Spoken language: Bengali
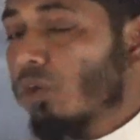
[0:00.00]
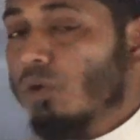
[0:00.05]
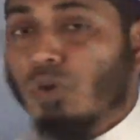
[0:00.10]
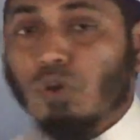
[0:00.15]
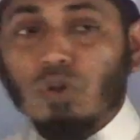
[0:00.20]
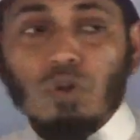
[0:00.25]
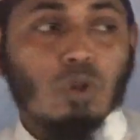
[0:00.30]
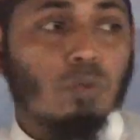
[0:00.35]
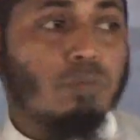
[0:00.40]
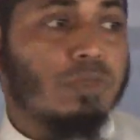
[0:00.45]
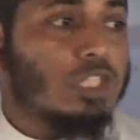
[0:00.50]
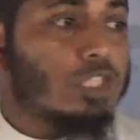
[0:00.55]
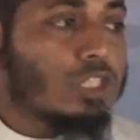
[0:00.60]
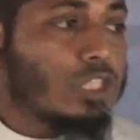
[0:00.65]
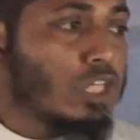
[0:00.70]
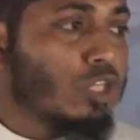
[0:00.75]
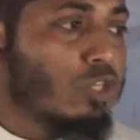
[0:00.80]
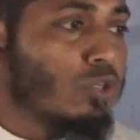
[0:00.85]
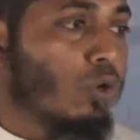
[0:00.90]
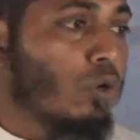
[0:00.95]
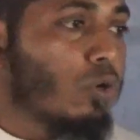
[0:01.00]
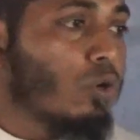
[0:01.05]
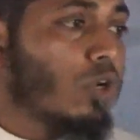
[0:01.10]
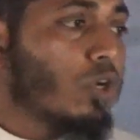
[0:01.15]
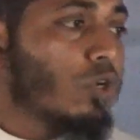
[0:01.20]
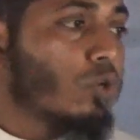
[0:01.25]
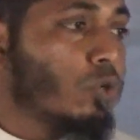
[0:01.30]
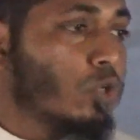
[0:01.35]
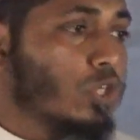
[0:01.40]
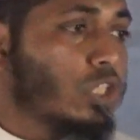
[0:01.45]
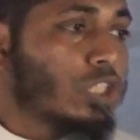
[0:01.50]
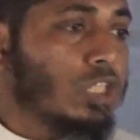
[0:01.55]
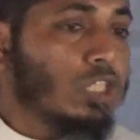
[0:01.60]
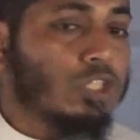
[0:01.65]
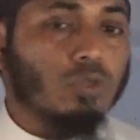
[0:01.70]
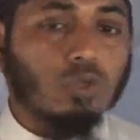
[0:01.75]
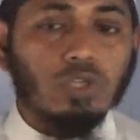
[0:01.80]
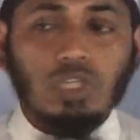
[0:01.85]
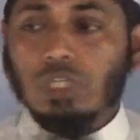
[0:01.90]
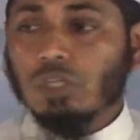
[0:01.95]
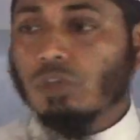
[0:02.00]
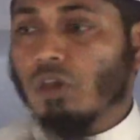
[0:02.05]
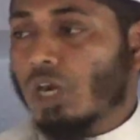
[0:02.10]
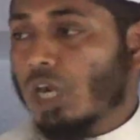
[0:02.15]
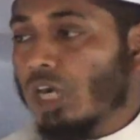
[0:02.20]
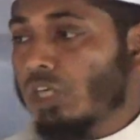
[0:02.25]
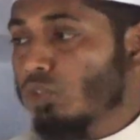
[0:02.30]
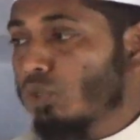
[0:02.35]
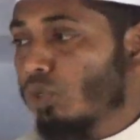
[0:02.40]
কোনো বিচ্ছিন্ন গোষ্ঠী তৈরি করার